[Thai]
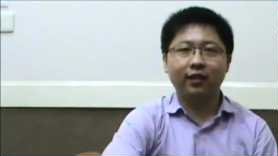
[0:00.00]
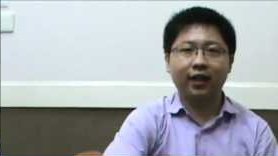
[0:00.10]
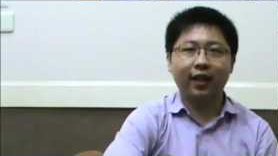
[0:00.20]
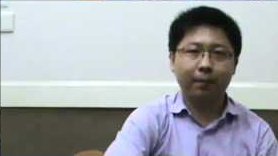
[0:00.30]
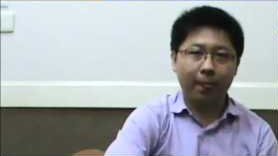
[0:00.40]

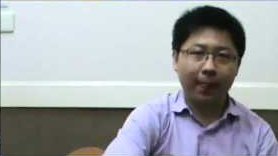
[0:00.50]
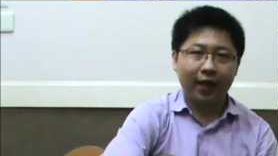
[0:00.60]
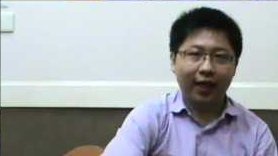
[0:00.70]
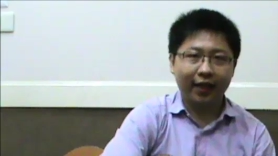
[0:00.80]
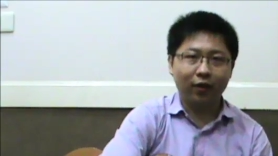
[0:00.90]
นะครับ
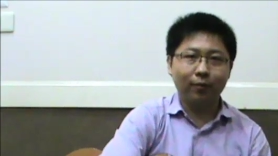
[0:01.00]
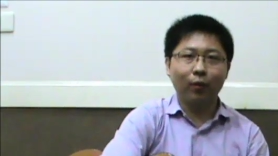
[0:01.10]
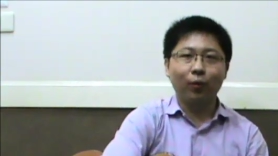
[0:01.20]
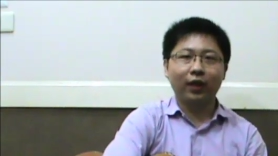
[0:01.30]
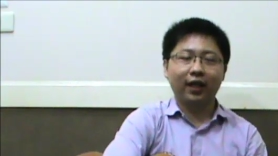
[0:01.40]
ให้ข้อ
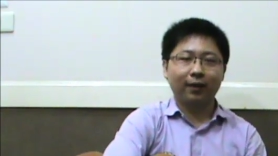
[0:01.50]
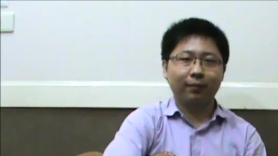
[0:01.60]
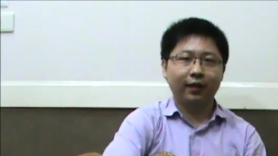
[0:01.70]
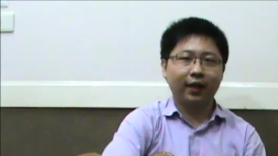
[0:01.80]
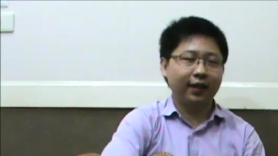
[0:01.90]
มูลนะครับ
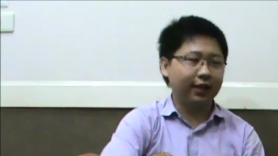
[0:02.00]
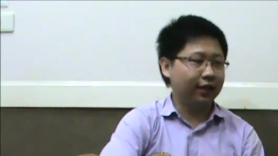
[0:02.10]
ให้